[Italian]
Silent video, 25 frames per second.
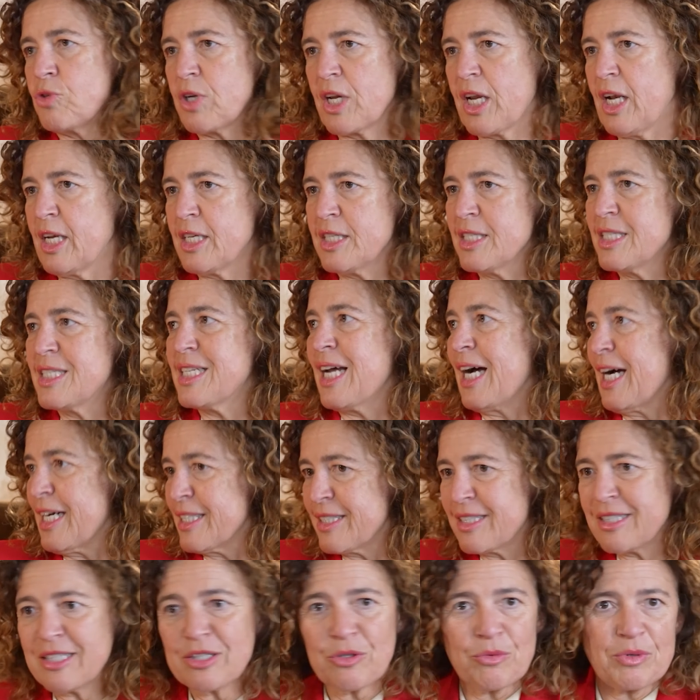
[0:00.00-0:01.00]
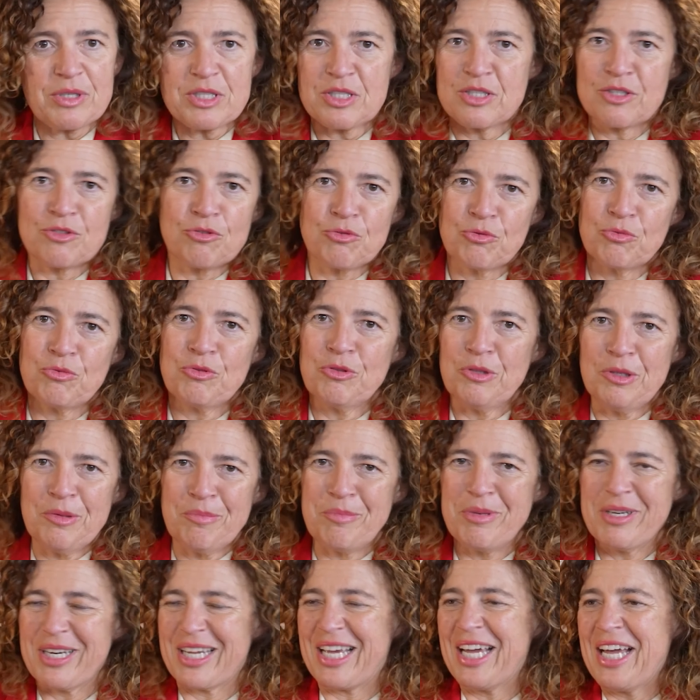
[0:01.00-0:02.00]
realizzati, quasi tutti,
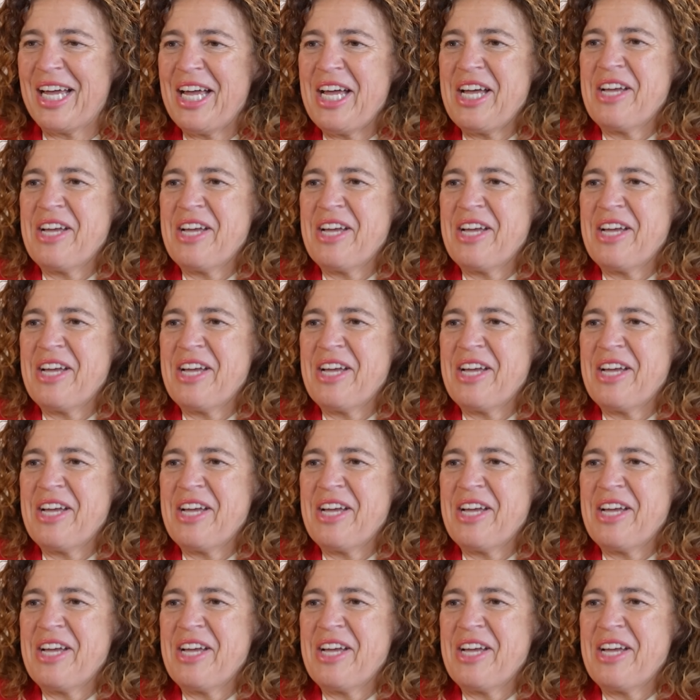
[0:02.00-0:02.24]
perché